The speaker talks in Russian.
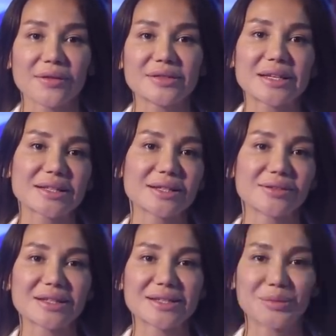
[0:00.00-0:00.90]
Все
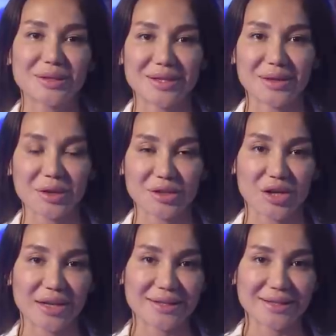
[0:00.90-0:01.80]
основные события
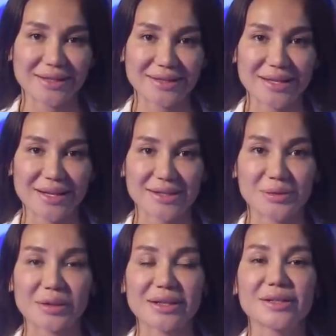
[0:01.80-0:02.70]
Махачкалинской недели
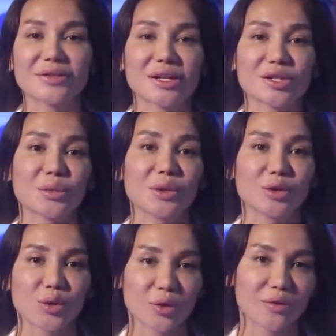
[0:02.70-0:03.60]
смотрите в нашем
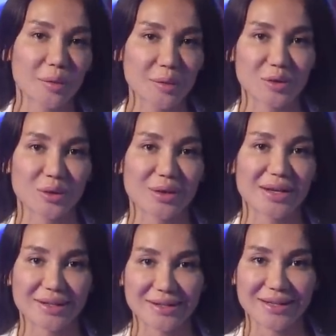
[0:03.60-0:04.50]
итоговом обзоре
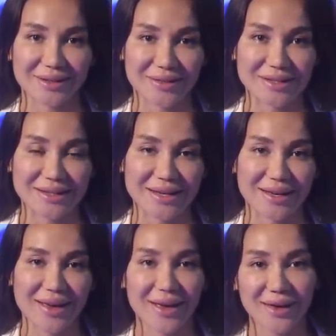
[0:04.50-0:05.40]
городских новостей.
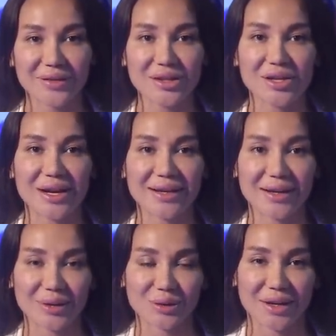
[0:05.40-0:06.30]
И в начале
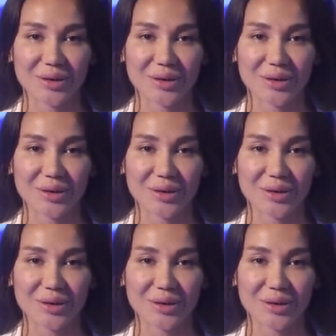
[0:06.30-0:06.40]
короткий